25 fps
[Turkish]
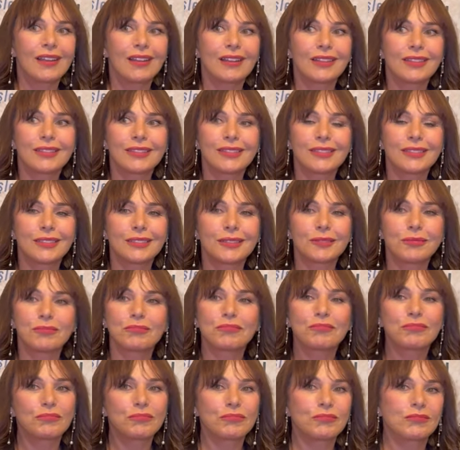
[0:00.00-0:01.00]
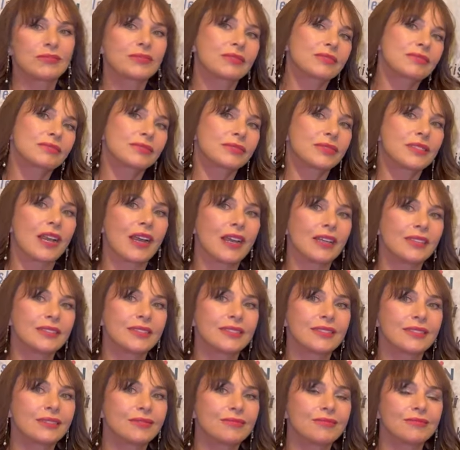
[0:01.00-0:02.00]
E,
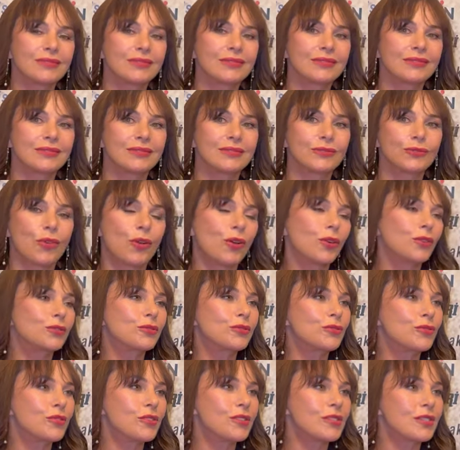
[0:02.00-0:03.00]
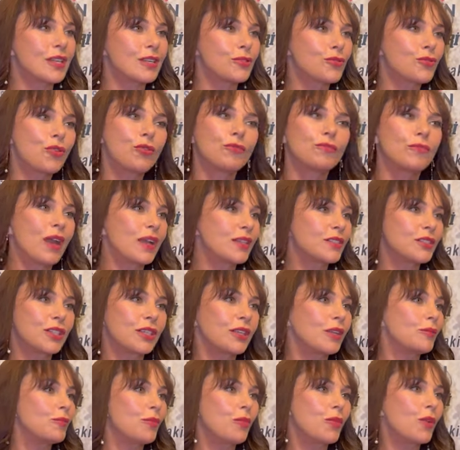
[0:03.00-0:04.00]
yani ıı, dördüncü sezon
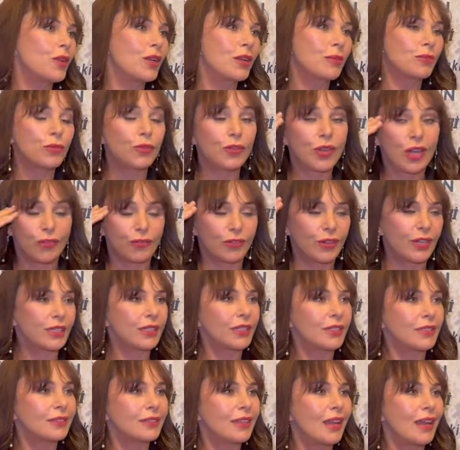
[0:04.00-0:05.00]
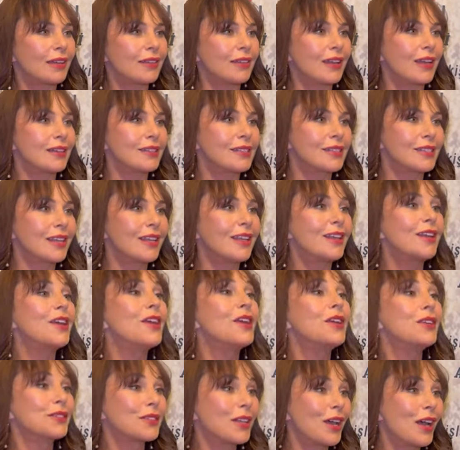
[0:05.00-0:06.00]
bence böyle bu kafayla giderlerse
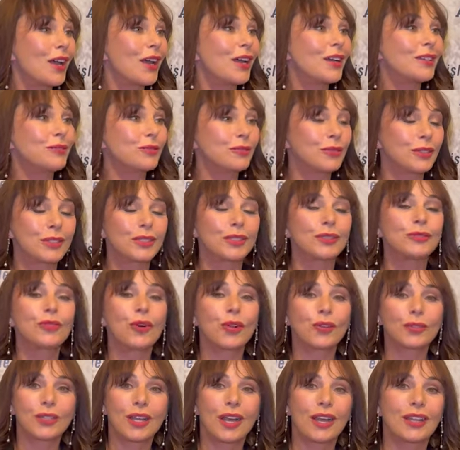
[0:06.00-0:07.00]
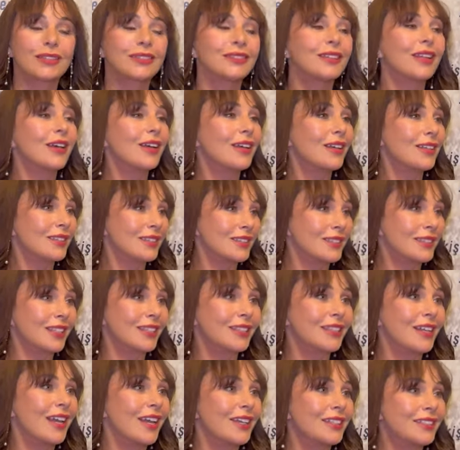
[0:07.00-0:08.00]
daha e, Volkan'la
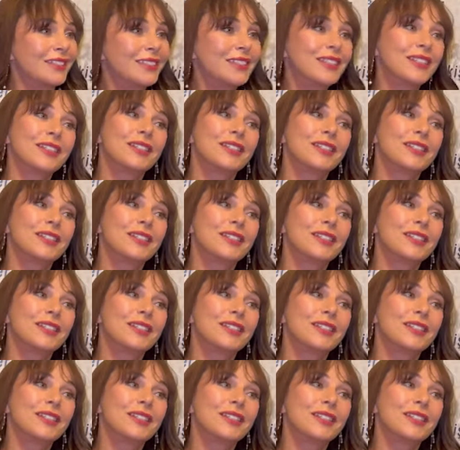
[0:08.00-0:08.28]
Caner